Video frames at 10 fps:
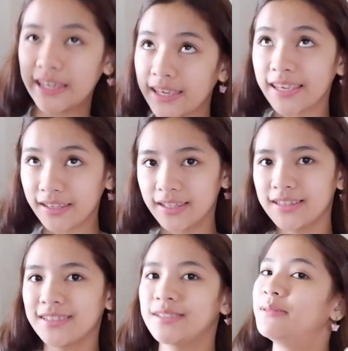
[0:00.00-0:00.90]
kit.
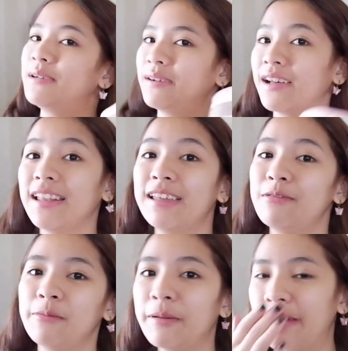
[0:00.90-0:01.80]
Wow, pala
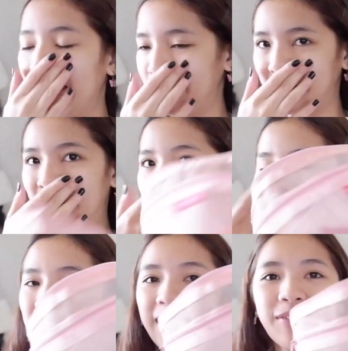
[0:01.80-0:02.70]
mo babaeng babae
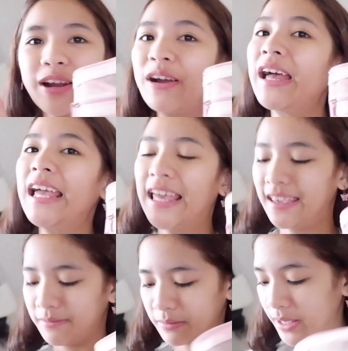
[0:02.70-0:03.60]
tayo. Pero
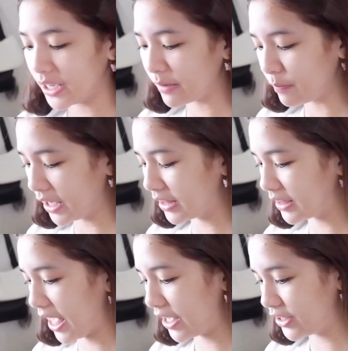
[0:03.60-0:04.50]
ayan, may makeup kit
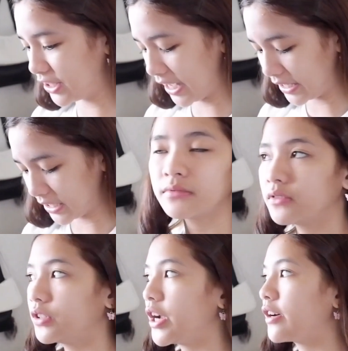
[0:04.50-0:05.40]
tayo dyan.
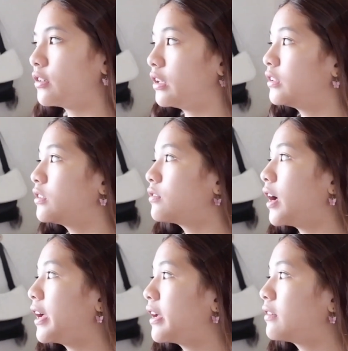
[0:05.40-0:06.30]
Share ko lang, hindi ko
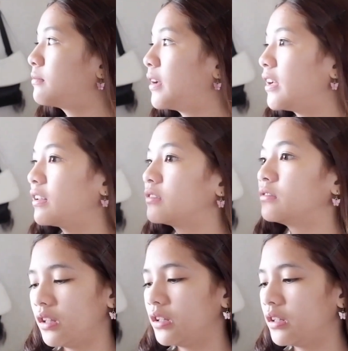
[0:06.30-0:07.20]
kayang mag,
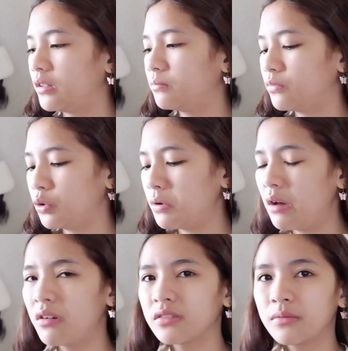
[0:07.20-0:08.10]
um,
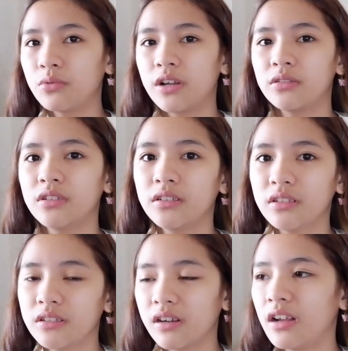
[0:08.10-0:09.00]
humawak sa mukha ko nang
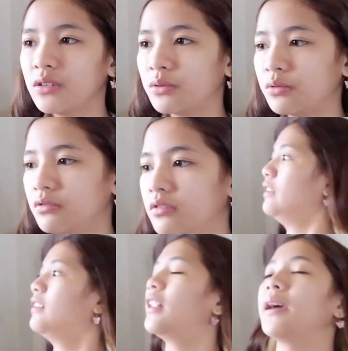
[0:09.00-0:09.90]
hindi nag-alcohol.
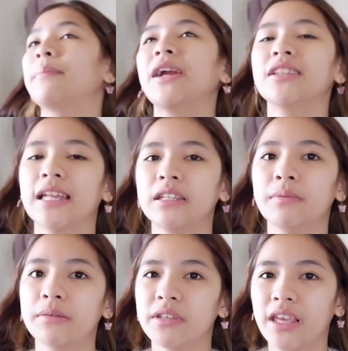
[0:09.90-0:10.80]
Like, pero dati
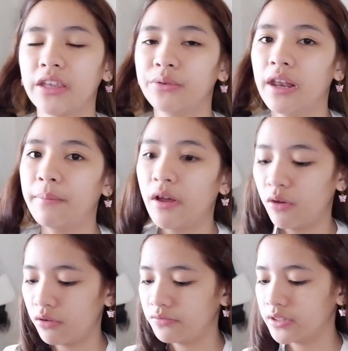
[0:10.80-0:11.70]
pa naman, kahit wala pang
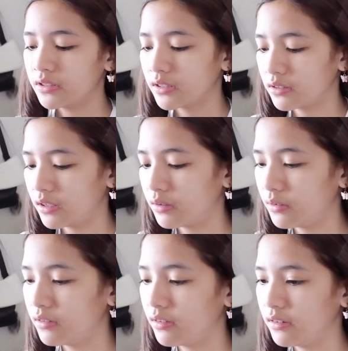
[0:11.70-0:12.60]
COVID. Kasi
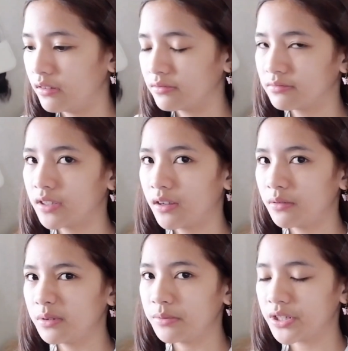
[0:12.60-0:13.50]
wala lang,
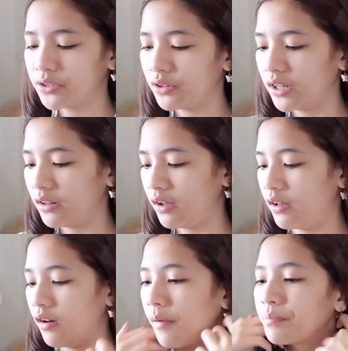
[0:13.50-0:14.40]
na-weirdoan lang
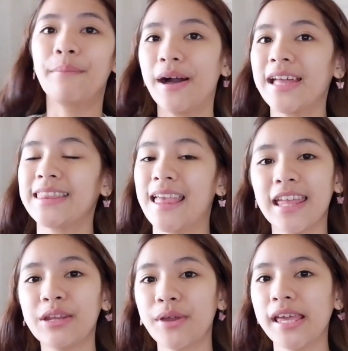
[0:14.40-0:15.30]
ako. But
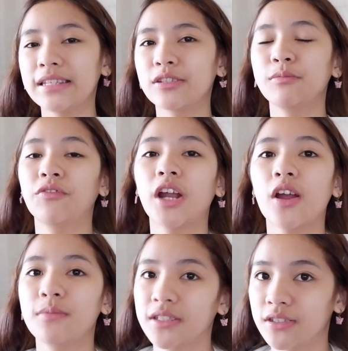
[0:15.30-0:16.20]
anyway, so before
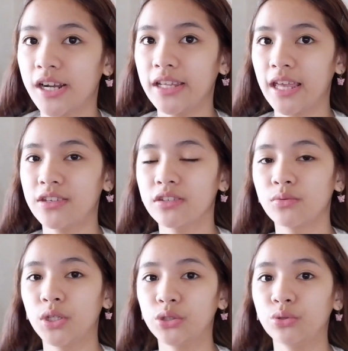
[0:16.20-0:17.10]
ako mag-start, I just
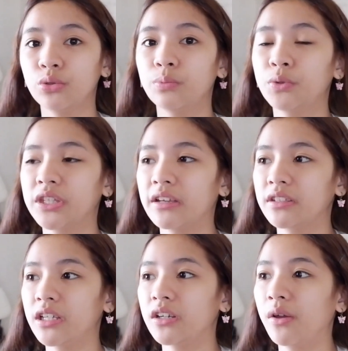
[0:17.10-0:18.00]
want to put out
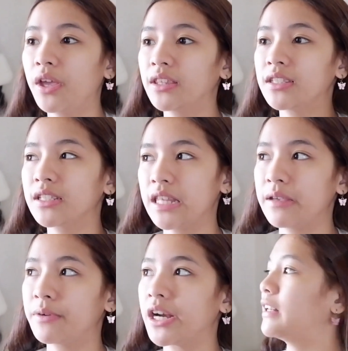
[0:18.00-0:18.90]
a quick
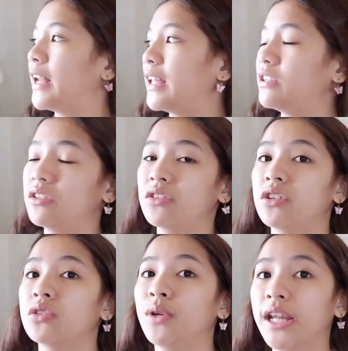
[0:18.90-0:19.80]
disclaimer na this is
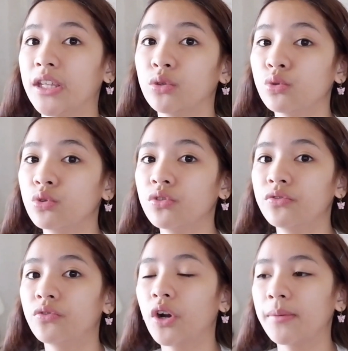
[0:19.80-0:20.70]
just what I do
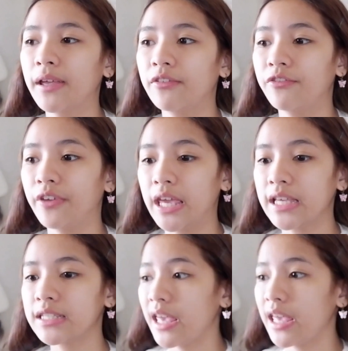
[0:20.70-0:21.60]
for my
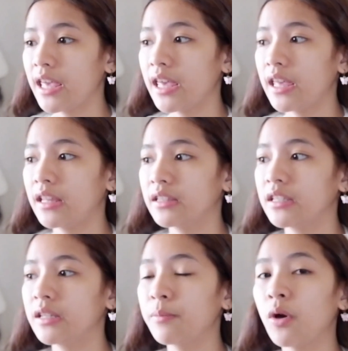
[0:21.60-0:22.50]
face. And And
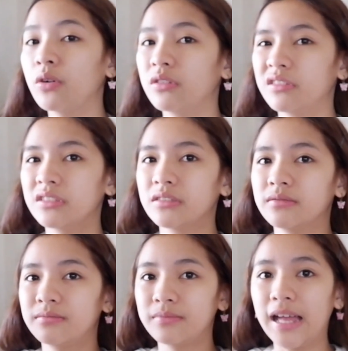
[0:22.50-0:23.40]
hindi pa ako
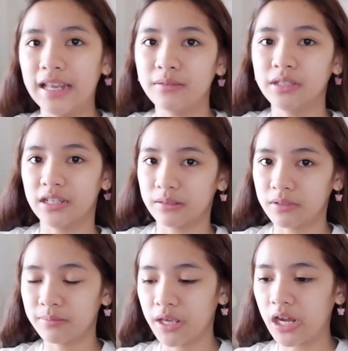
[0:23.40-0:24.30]
maalam talaga
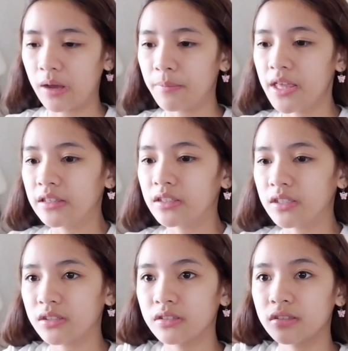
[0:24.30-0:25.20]
mag-makeup.
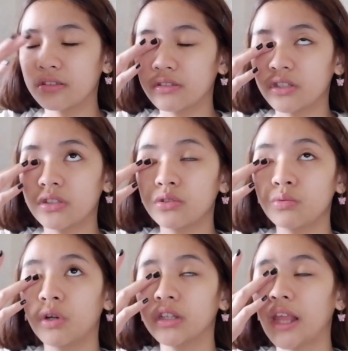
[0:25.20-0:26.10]
This is just
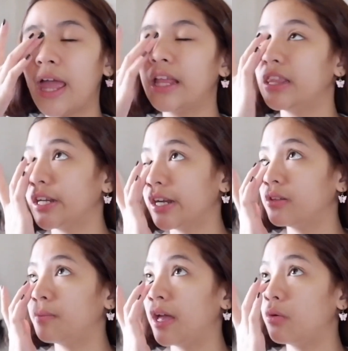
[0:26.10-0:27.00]
what I
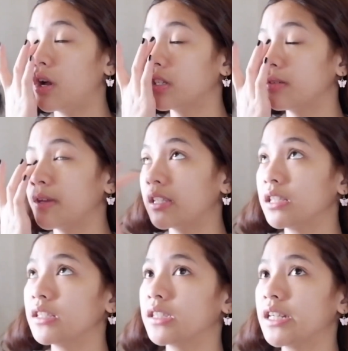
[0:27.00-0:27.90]
learned by watching my
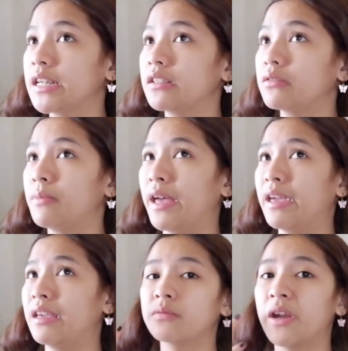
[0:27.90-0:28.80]
sisters,
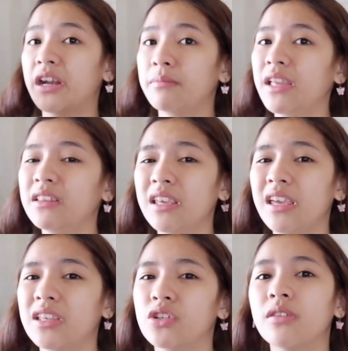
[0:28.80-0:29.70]
by experimenting
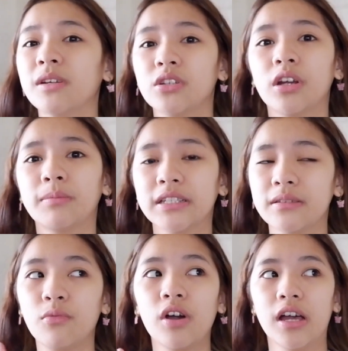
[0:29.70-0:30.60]
and chorba-chorba sa
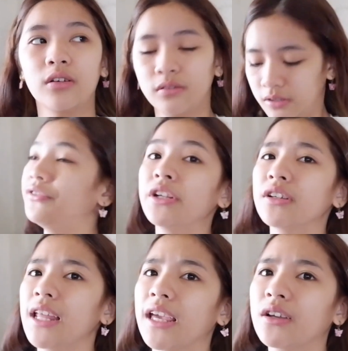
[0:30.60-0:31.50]
mukha ko. I Feel
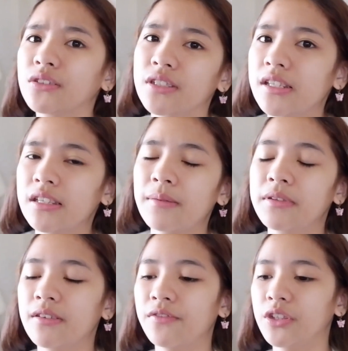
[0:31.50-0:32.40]
ko lagi ko to sinasabi
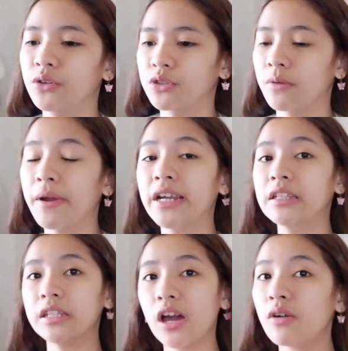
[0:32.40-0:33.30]
sa videos ko, pero
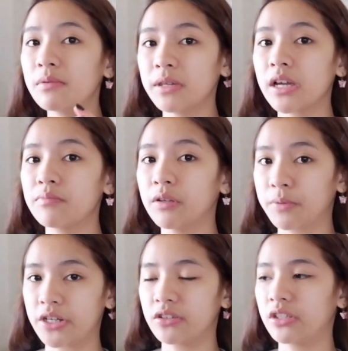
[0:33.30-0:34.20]
hindi ako ma-makeup na
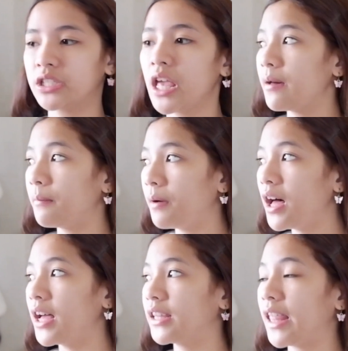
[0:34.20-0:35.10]
person.
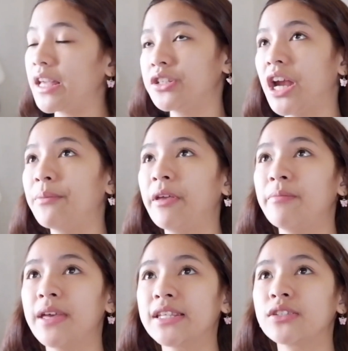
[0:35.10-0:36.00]
But, I try my
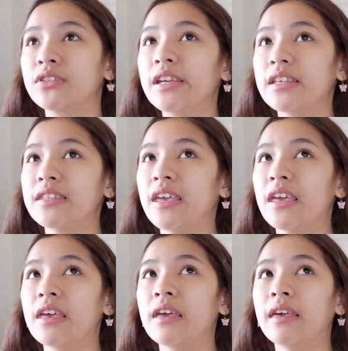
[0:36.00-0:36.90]
best kasi
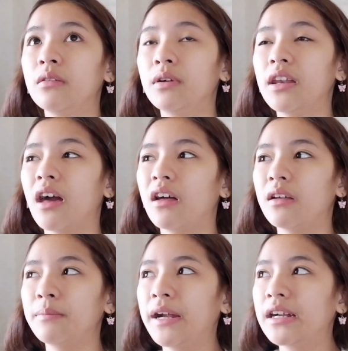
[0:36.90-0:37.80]
wala.
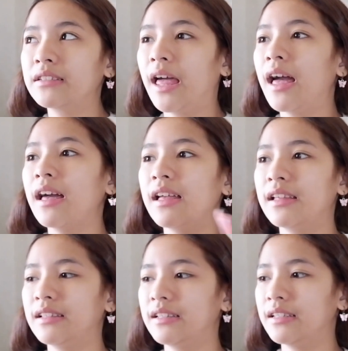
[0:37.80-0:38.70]
Um, parang
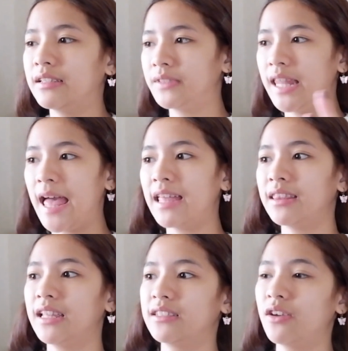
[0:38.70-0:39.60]
nakaka-add lang sa